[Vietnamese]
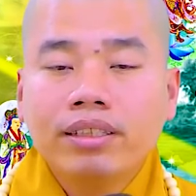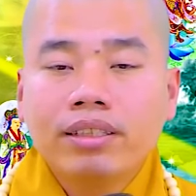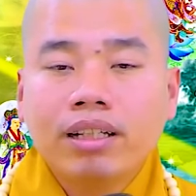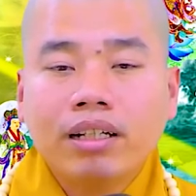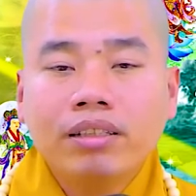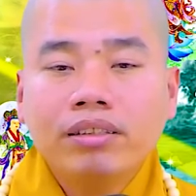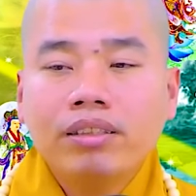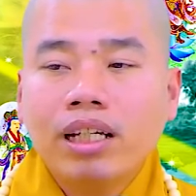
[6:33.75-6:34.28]

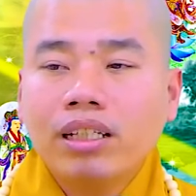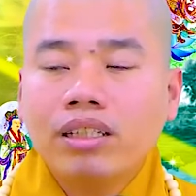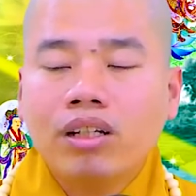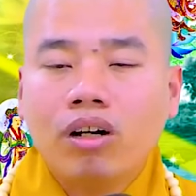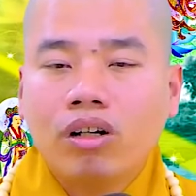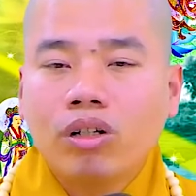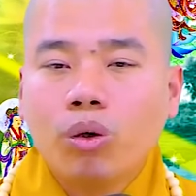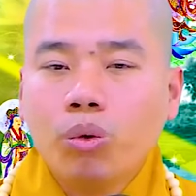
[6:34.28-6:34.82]
thử thách
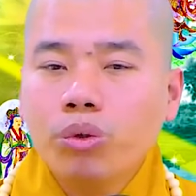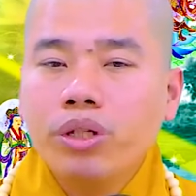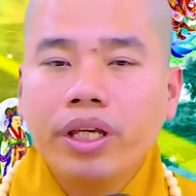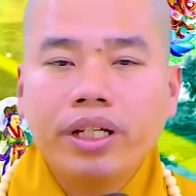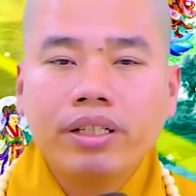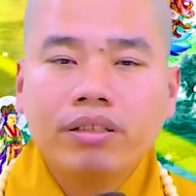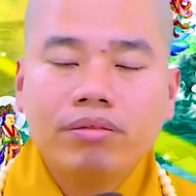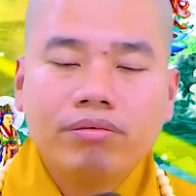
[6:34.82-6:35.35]
họ đủ
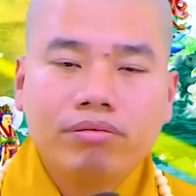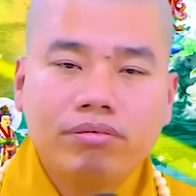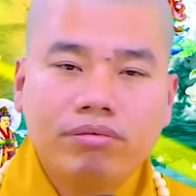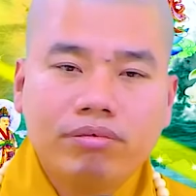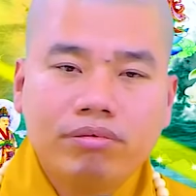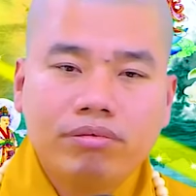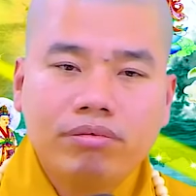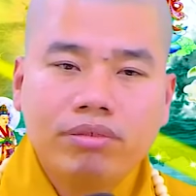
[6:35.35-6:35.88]
chuyện
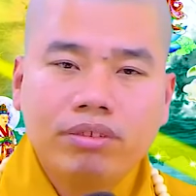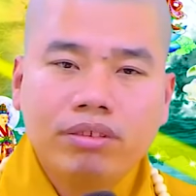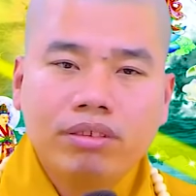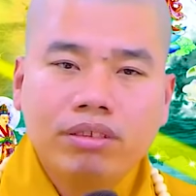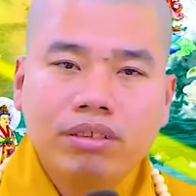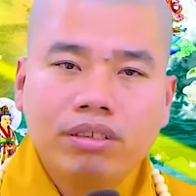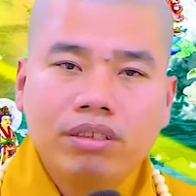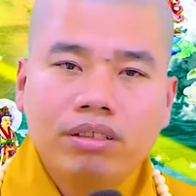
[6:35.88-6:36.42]

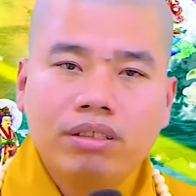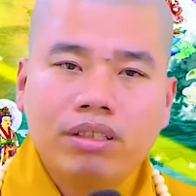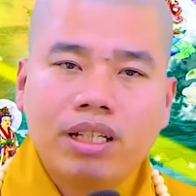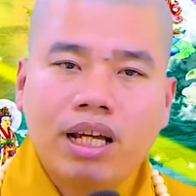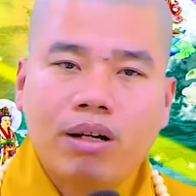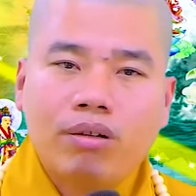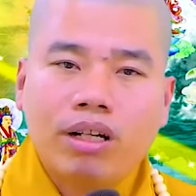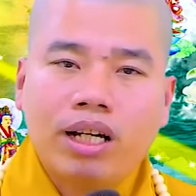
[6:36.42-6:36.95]

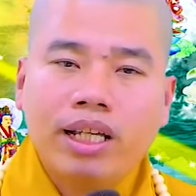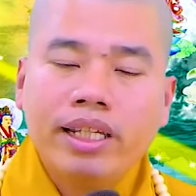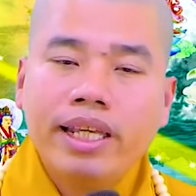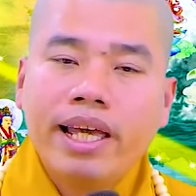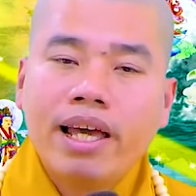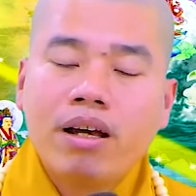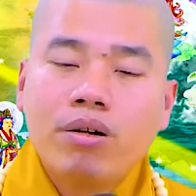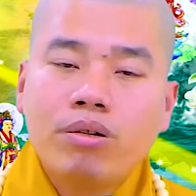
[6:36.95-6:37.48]
nào là lấy
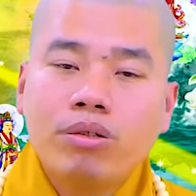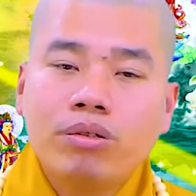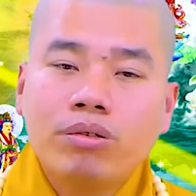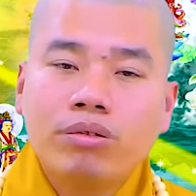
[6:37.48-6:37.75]
dao